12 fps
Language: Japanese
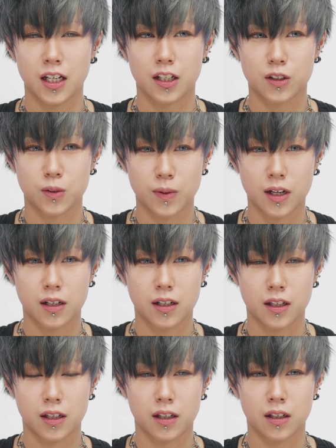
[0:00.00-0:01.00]
あとは、
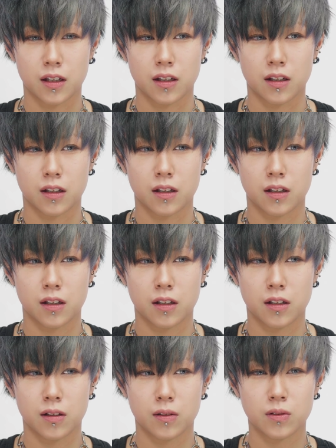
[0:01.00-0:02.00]

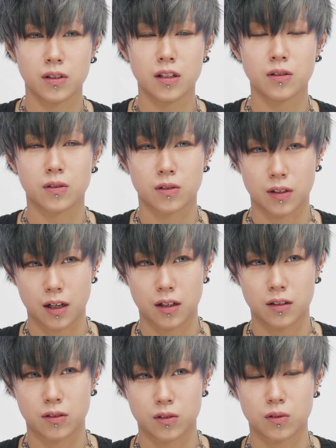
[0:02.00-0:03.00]
えー、女の子
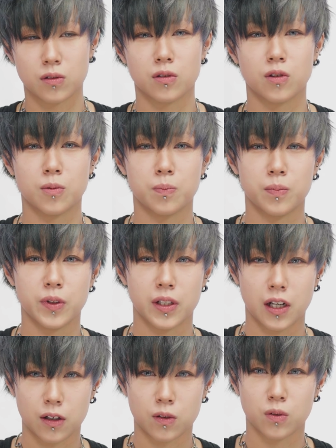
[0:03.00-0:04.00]
が男の子っぽ
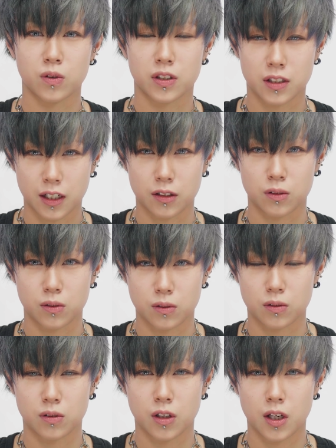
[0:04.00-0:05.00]
い格好をしたいとい
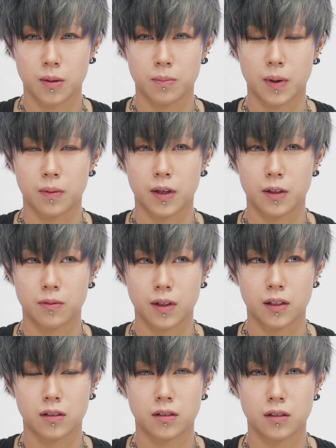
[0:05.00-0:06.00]
う場合は、